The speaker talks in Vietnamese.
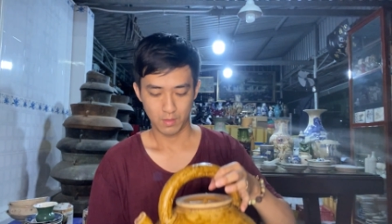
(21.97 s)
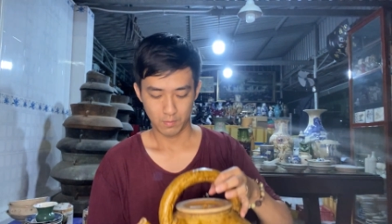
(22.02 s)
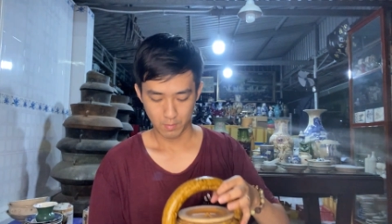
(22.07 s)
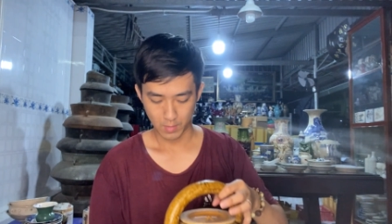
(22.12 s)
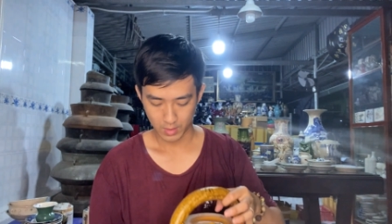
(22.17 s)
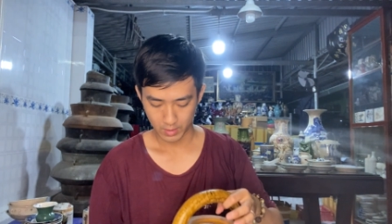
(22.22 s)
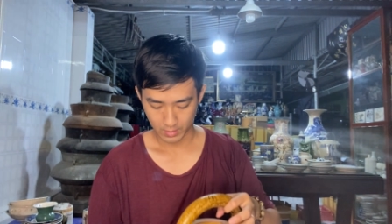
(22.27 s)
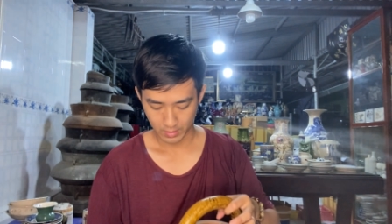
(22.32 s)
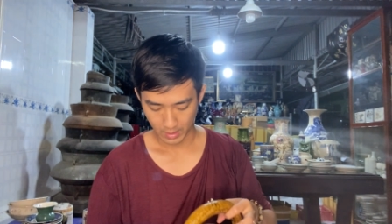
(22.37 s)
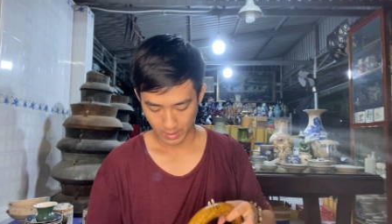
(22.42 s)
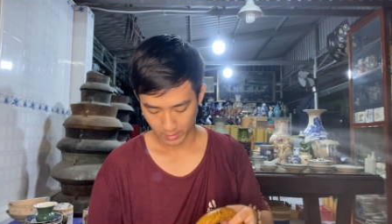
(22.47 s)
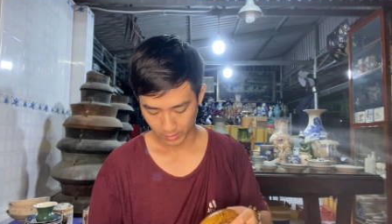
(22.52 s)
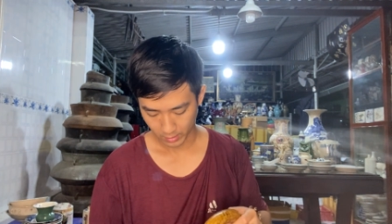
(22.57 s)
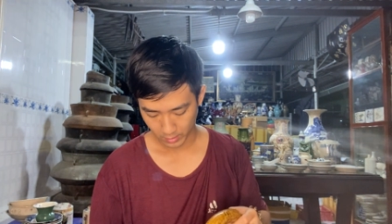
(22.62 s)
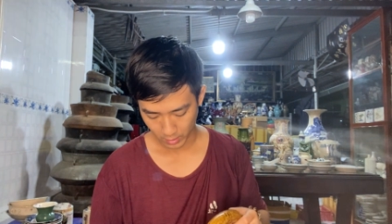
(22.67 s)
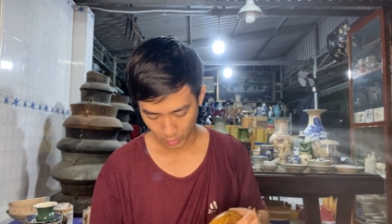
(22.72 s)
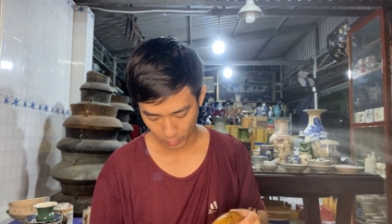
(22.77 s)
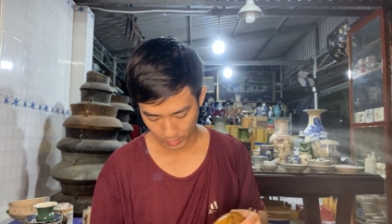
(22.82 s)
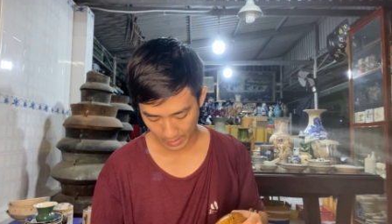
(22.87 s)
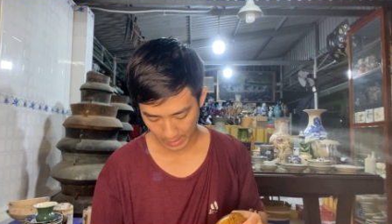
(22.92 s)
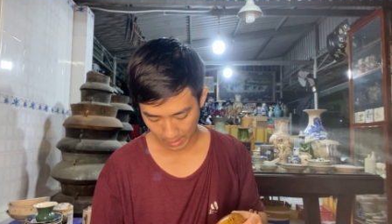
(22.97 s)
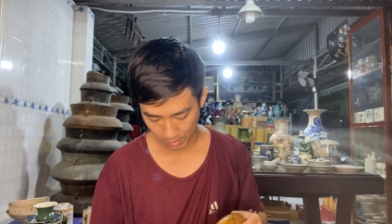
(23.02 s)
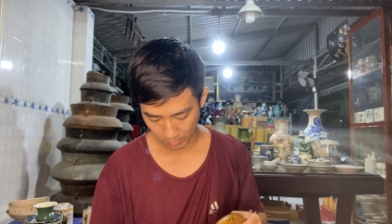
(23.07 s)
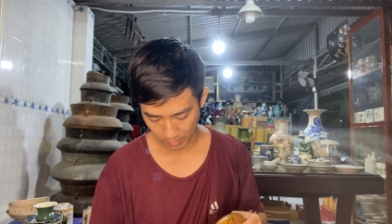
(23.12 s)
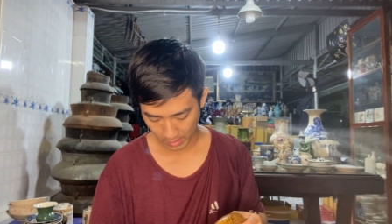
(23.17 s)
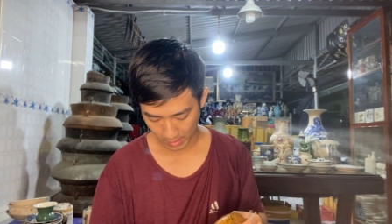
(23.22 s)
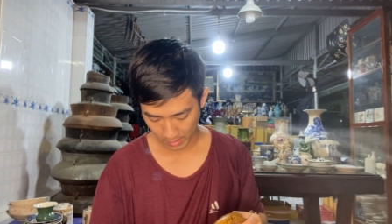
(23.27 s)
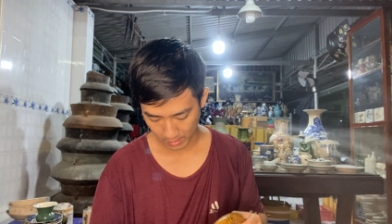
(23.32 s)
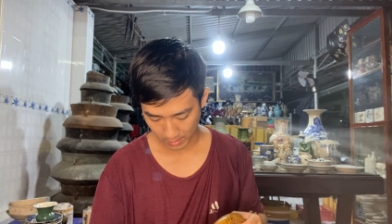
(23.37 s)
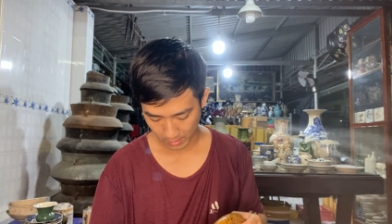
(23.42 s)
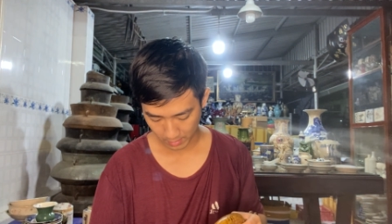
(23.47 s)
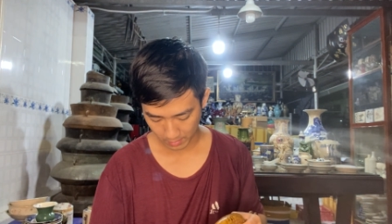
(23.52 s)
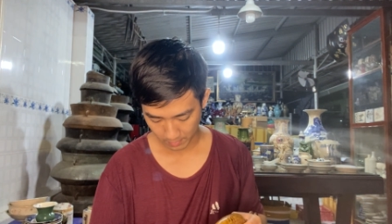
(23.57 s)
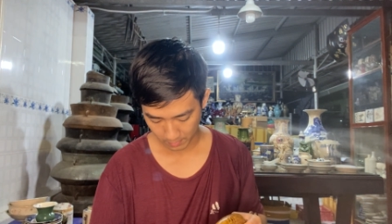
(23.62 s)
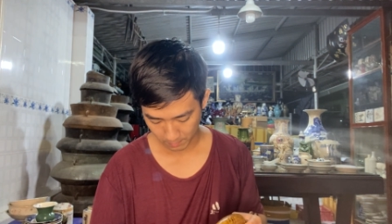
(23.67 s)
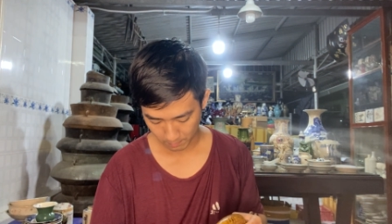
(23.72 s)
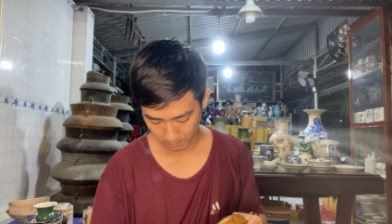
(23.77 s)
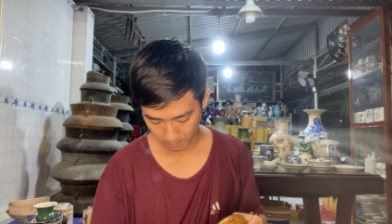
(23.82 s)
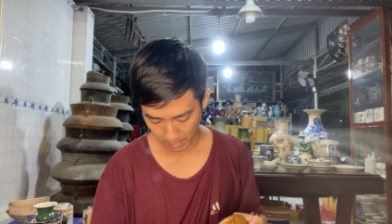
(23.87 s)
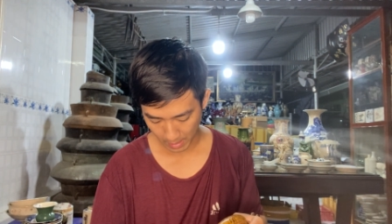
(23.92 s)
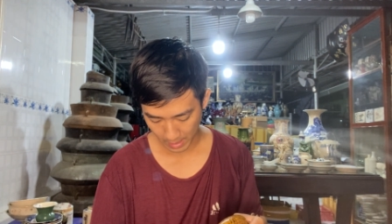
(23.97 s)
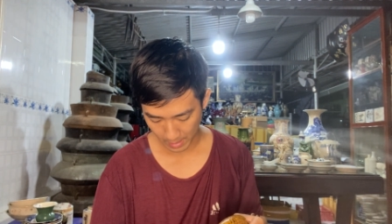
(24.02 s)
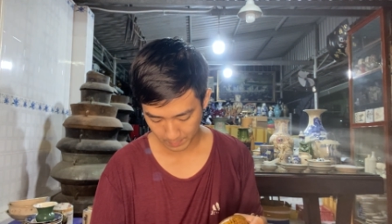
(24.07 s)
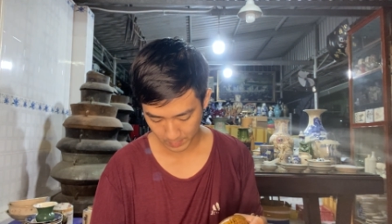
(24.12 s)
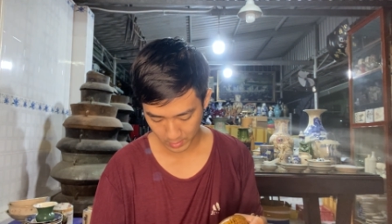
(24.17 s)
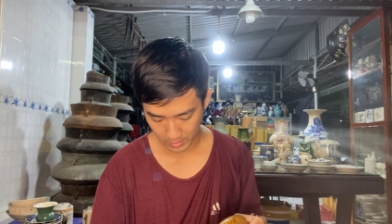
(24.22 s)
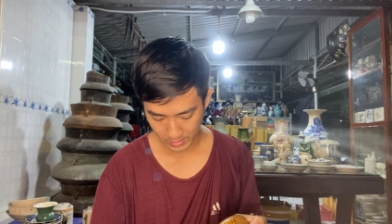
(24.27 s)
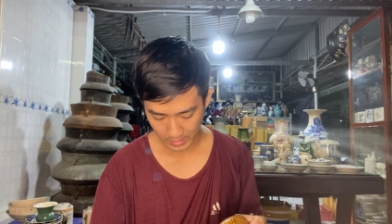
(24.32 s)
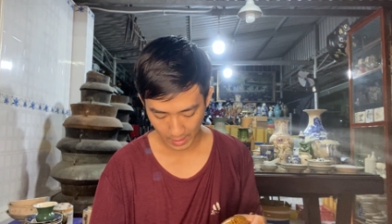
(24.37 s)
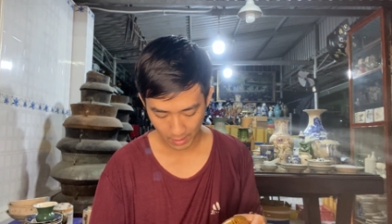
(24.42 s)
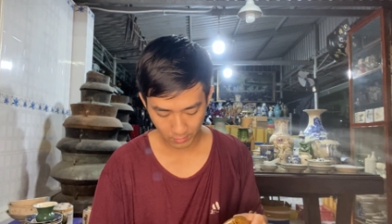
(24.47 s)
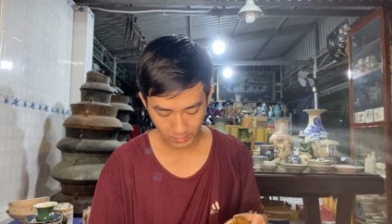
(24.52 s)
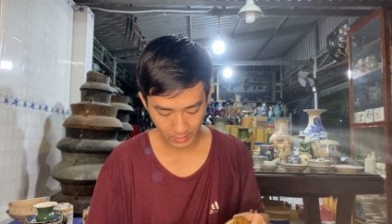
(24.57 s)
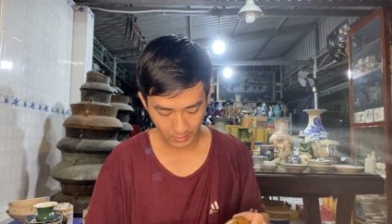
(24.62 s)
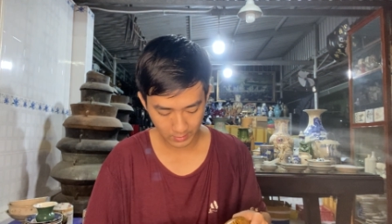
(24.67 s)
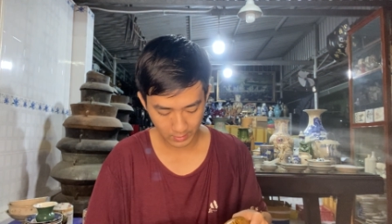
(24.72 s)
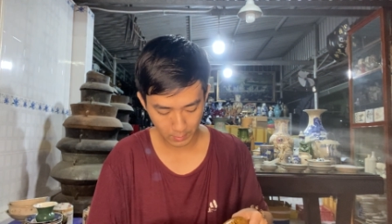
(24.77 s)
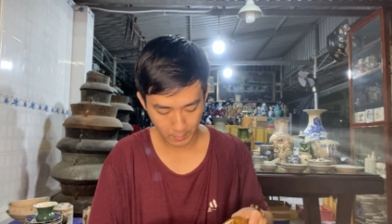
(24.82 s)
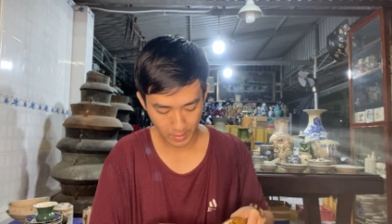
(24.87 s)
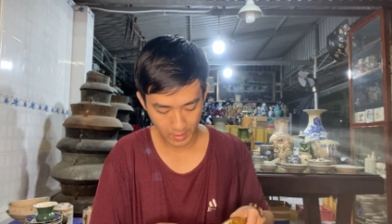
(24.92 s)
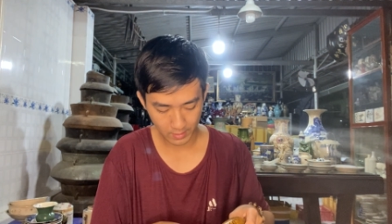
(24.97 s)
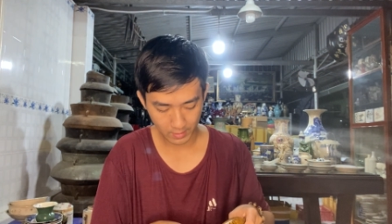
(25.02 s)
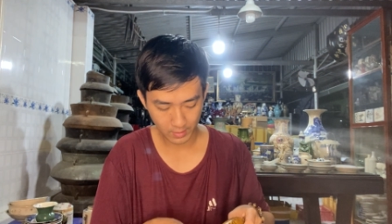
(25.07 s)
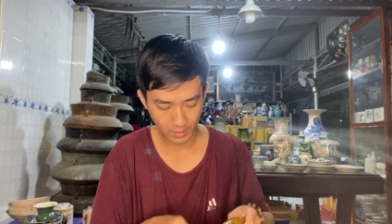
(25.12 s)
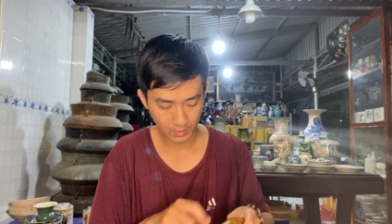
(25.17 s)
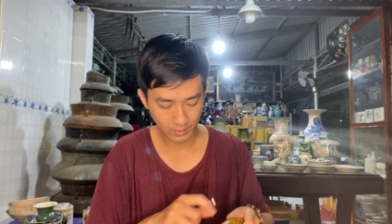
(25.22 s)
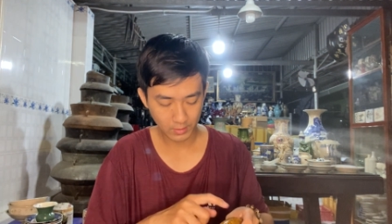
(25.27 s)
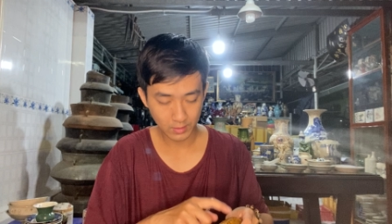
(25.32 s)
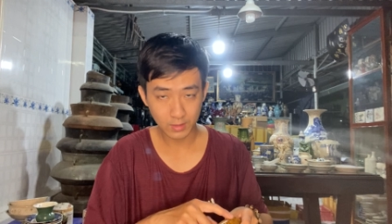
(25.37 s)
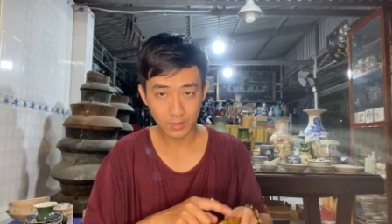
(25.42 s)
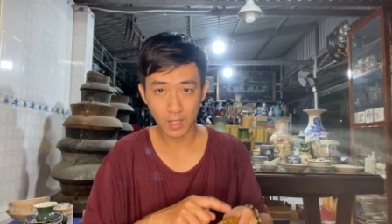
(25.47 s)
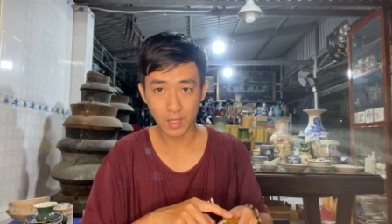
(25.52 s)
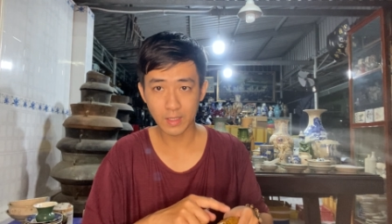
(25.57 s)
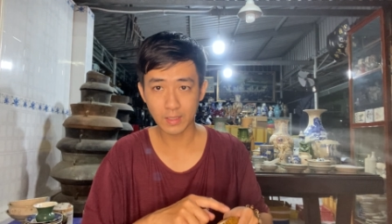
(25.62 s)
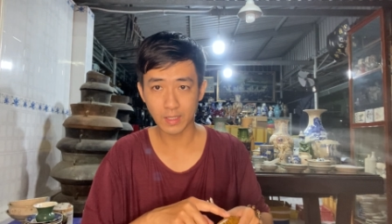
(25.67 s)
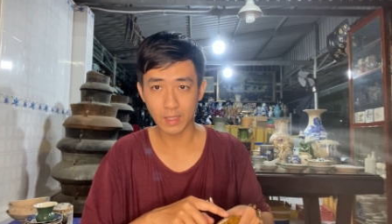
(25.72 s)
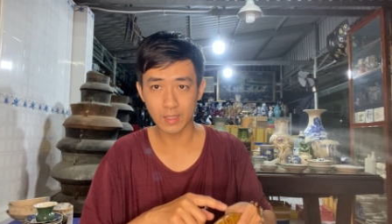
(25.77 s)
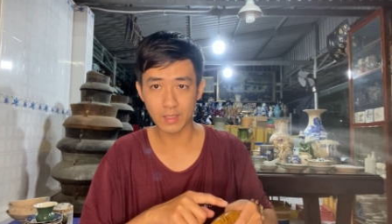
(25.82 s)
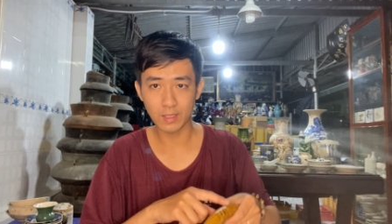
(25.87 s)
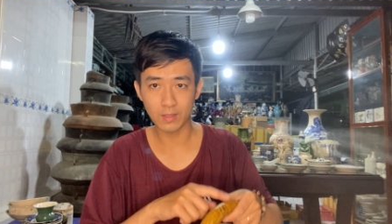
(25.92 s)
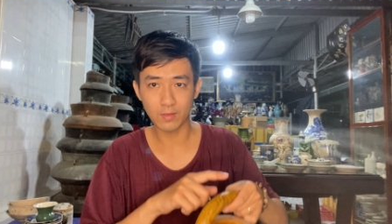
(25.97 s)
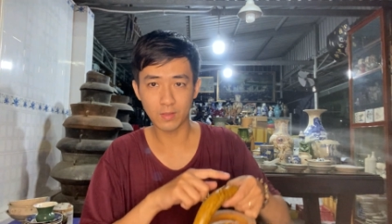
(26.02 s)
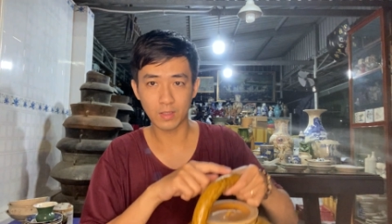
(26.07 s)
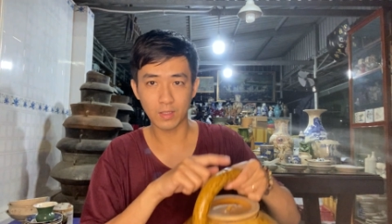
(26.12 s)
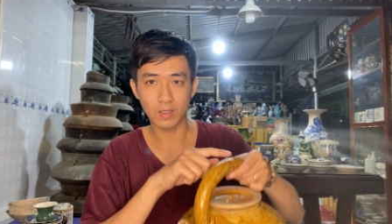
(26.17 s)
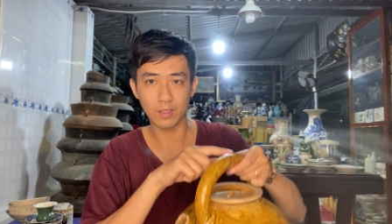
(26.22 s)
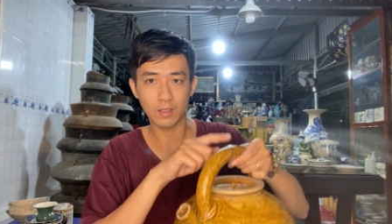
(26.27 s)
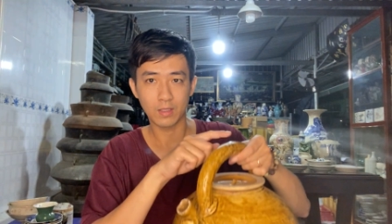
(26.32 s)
Bình này có chiều cao là 36cm tính tới cái, cái